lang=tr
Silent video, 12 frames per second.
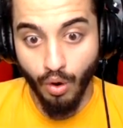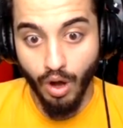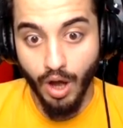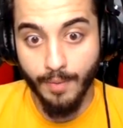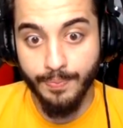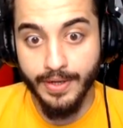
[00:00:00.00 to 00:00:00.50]

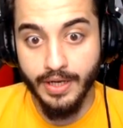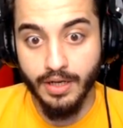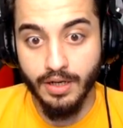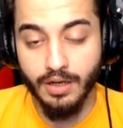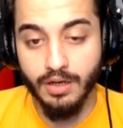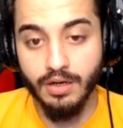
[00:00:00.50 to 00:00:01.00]

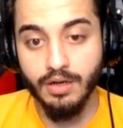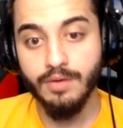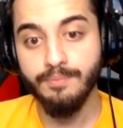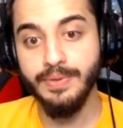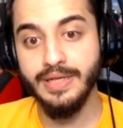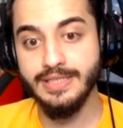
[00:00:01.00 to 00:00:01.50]
Abi
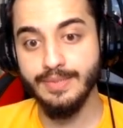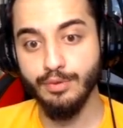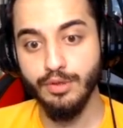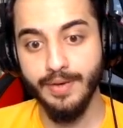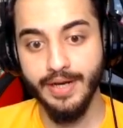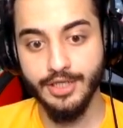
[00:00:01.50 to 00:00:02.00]
birisi
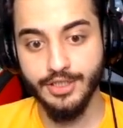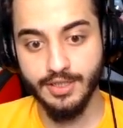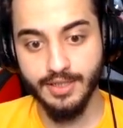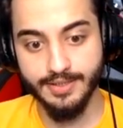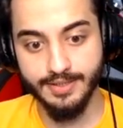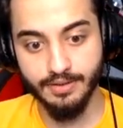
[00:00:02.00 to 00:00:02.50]
bunu bana
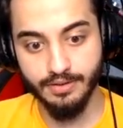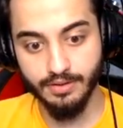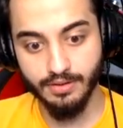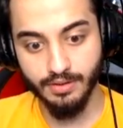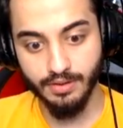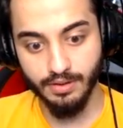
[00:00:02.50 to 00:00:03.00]
açıklasın.
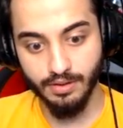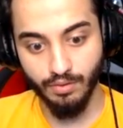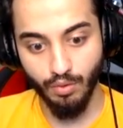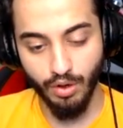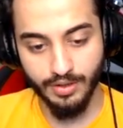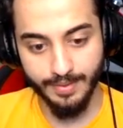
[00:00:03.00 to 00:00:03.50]

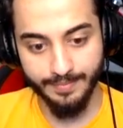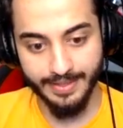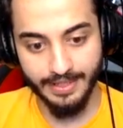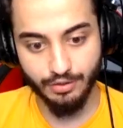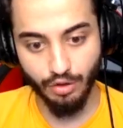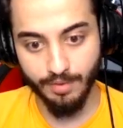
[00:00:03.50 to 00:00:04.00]
O adamın
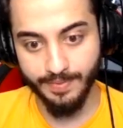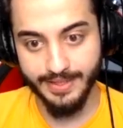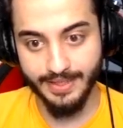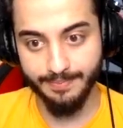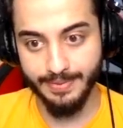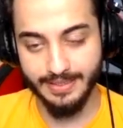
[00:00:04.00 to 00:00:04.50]
nasıl
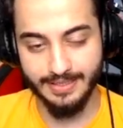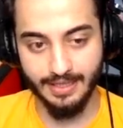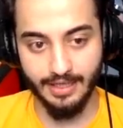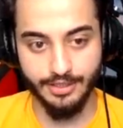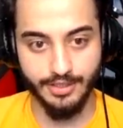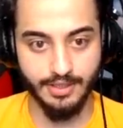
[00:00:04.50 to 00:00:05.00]
ölmediğini birisi
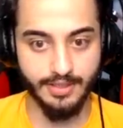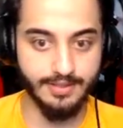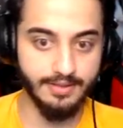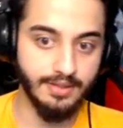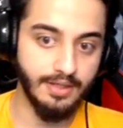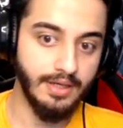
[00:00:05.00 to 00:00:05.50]

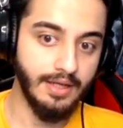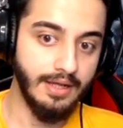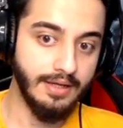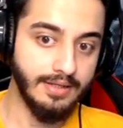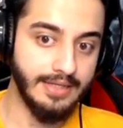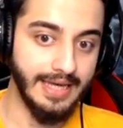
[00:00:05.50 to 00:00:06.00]
açıklasın.
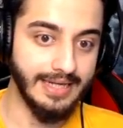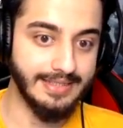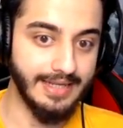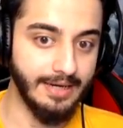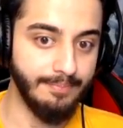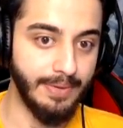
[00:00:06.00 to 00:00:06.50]
Geri
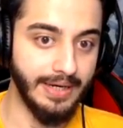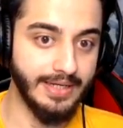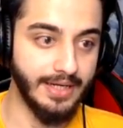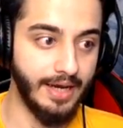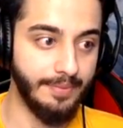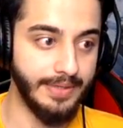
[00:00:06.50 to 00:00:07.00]
sarın
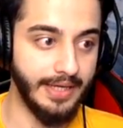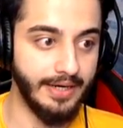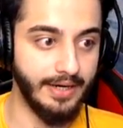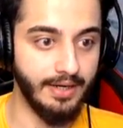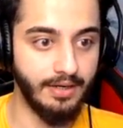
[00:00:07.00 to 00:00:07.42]
bakın abi yerine.